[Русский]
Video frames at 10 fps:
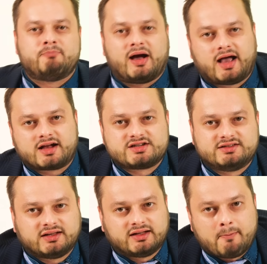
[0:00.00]

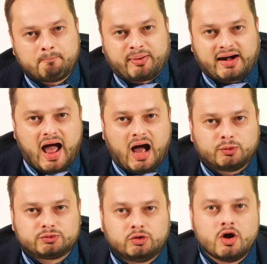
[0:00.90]
Покажите нам
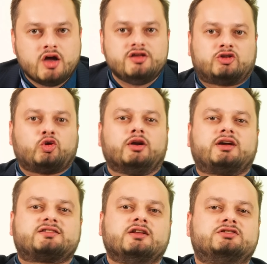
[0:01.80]
правду не
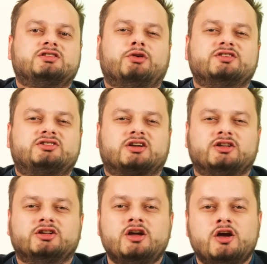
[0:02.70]
только с лицевой
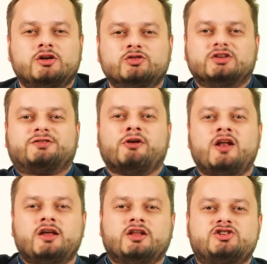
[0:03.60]
стороны, но и с
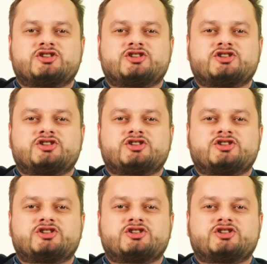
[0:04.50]
филейной